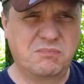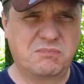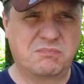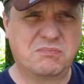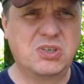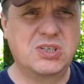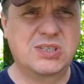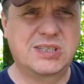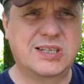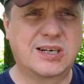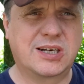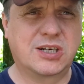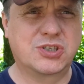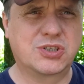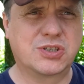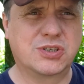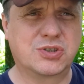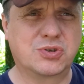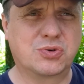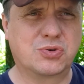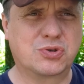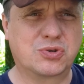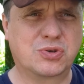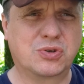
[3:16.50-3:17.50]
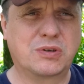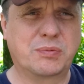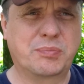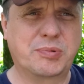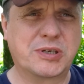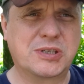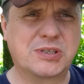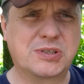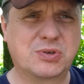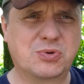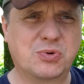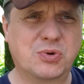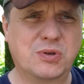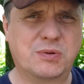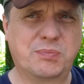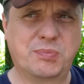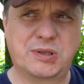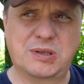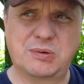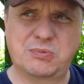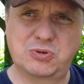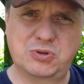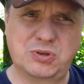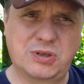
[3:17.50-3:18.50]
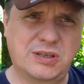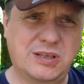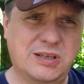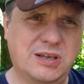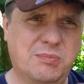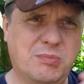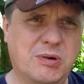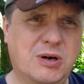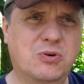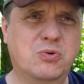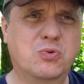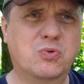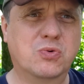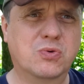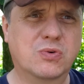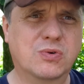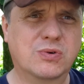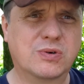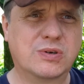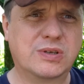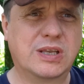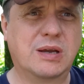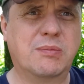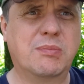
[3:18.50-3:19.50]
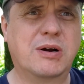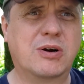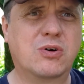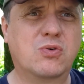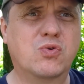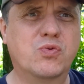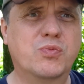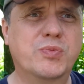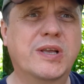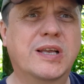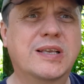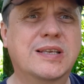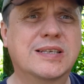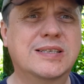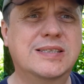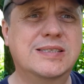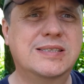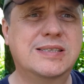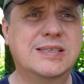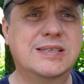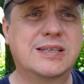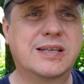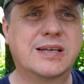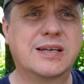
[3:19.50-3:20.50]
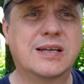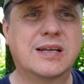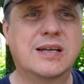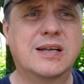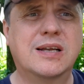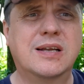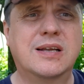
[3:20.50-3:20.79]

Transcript: не страшно, что что-то происходит, потому что я могу, я могу, у меня есть силы.